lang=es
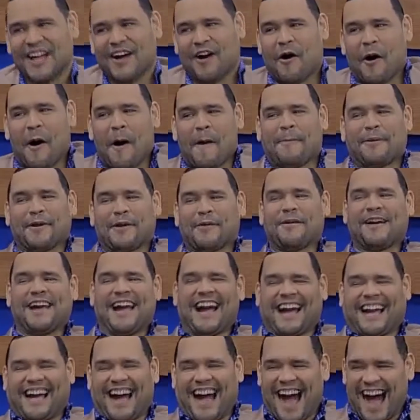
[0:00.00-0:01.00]
oh, pero ven
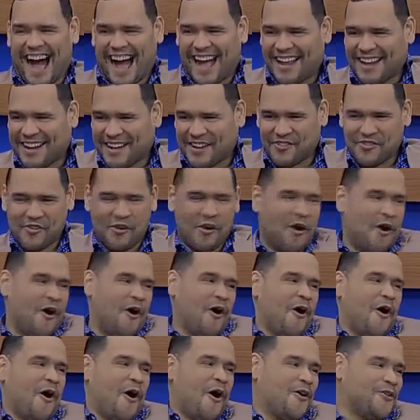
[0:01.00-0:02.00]
acá.
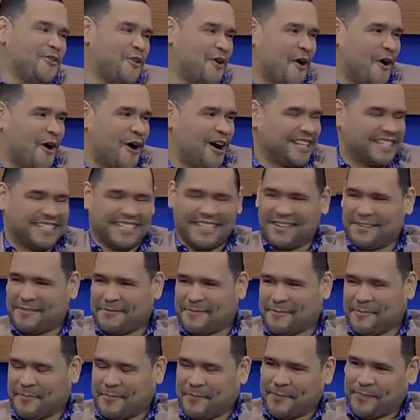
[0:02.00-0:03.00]
No, no.
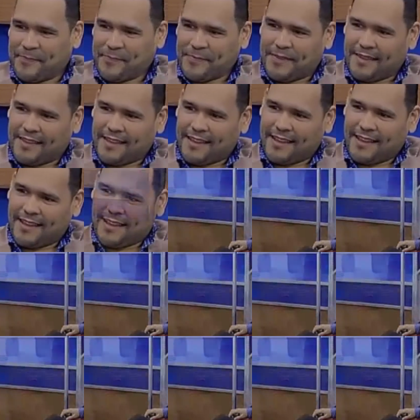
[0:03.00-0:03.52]
Mírate, la